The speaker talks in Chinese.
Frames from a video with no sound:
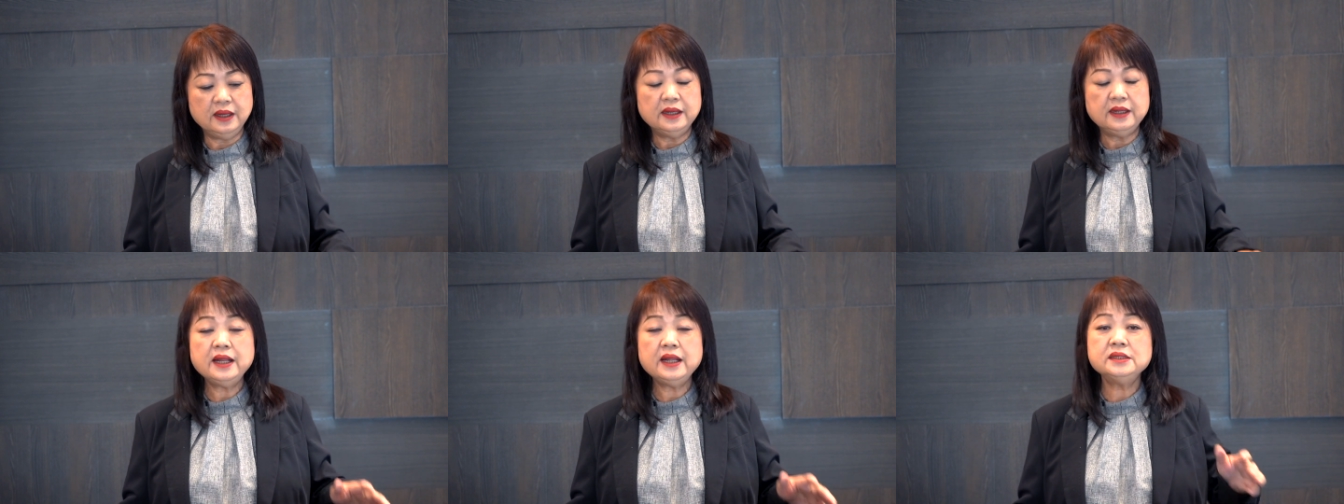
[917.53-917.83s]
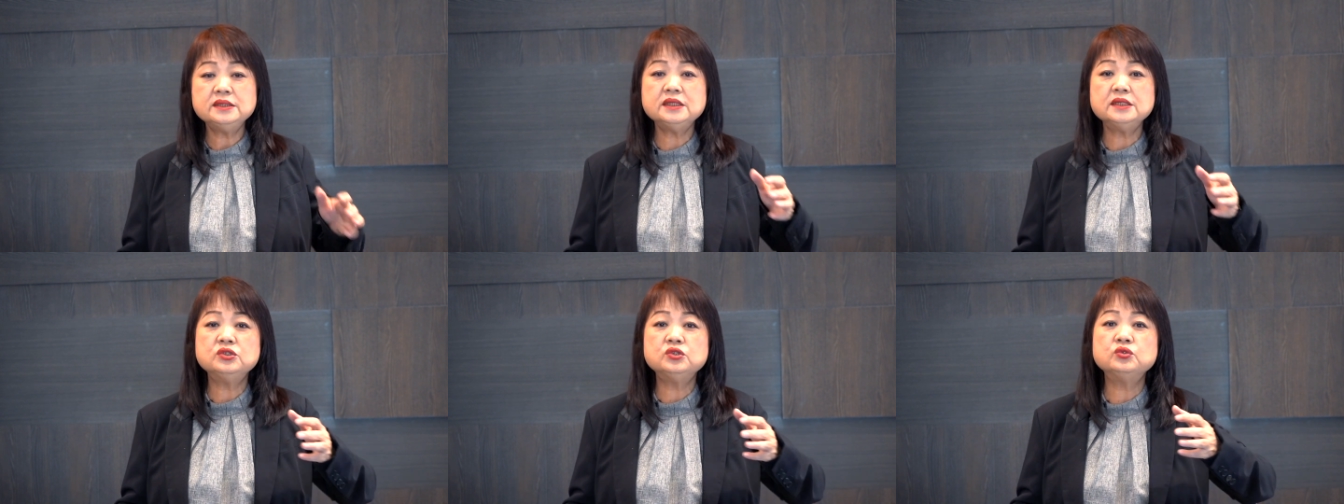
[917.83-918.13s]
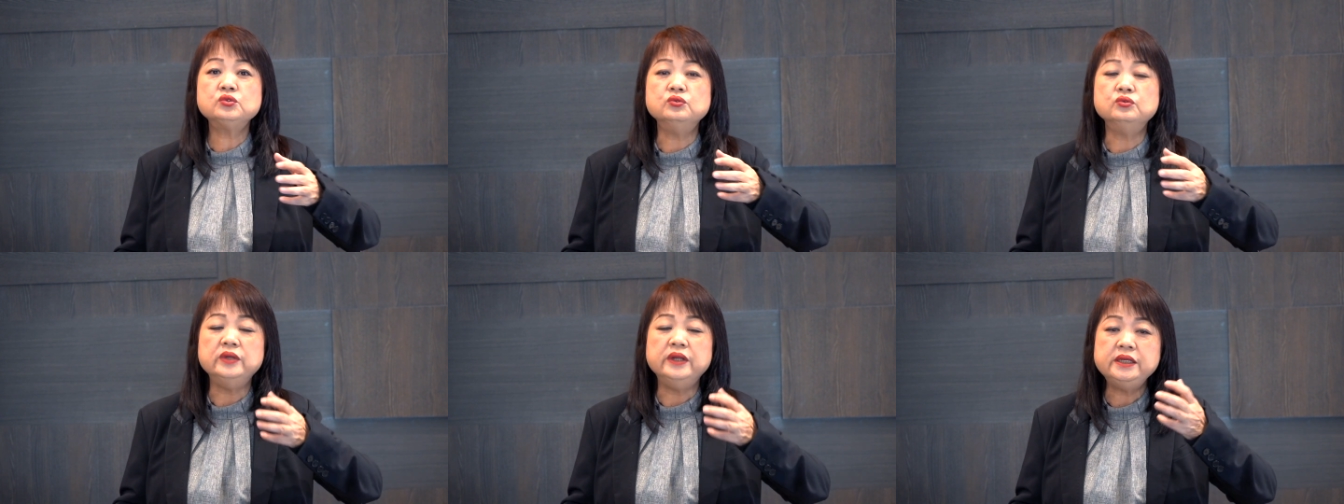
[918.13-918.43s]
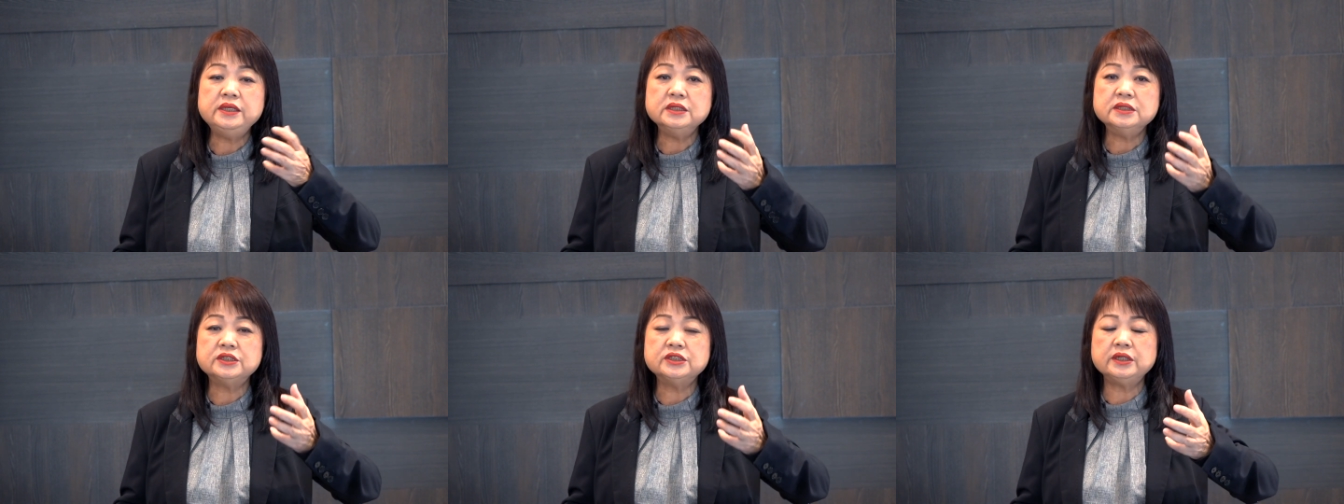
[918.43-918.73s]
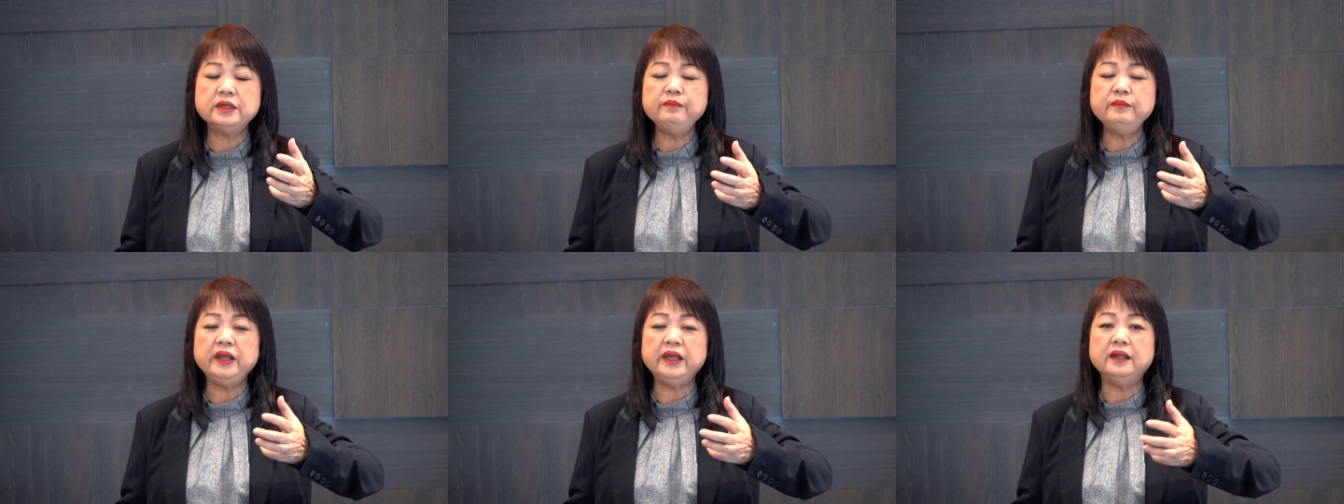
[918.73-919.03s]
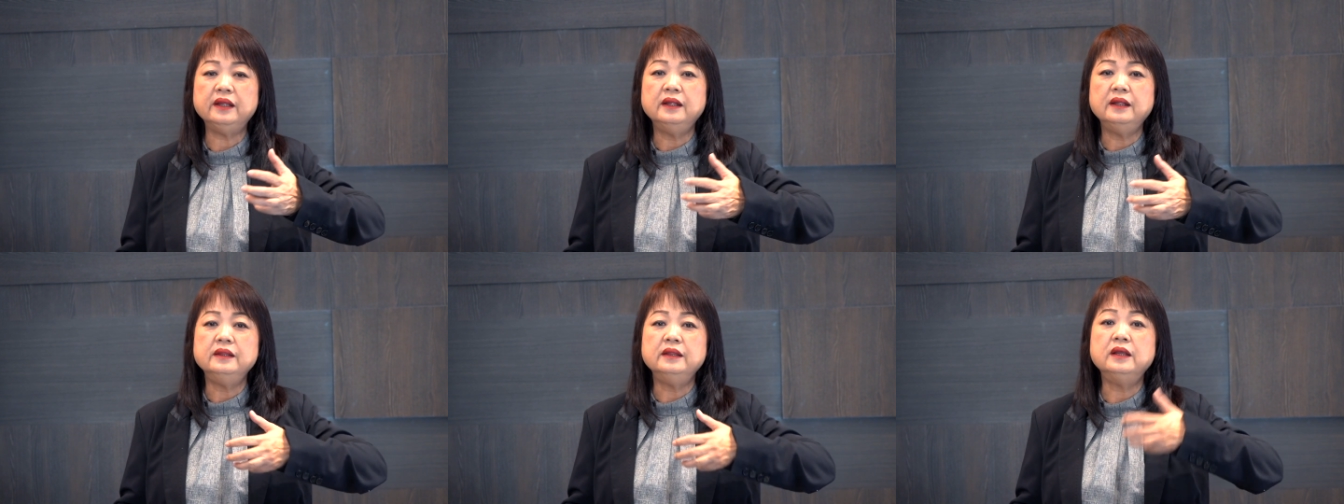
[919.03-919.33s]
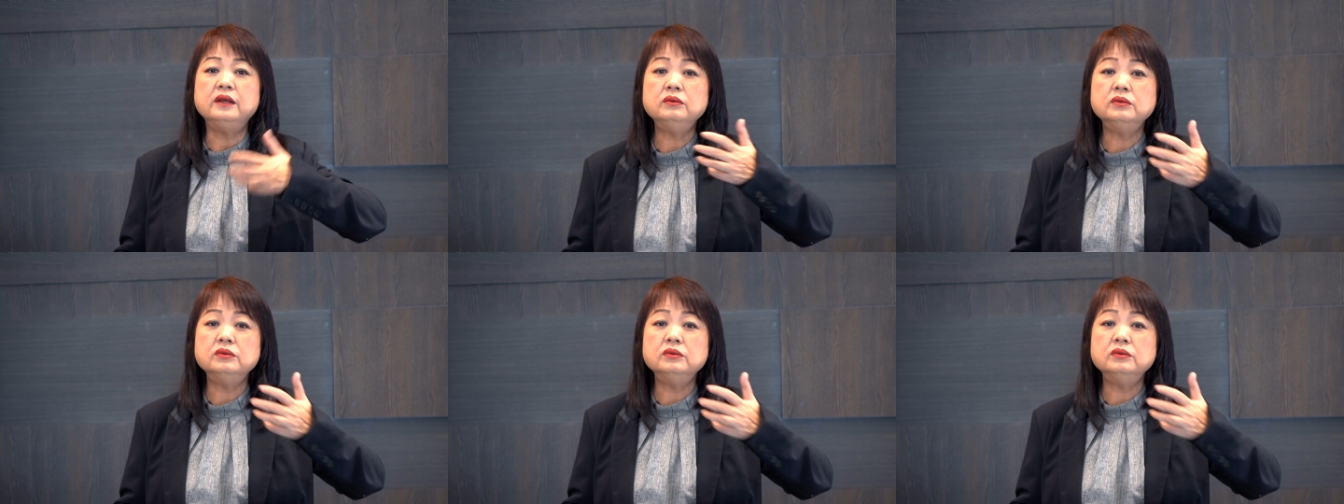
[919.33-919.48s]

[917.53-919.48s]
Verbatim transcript: 让这属灵的生命能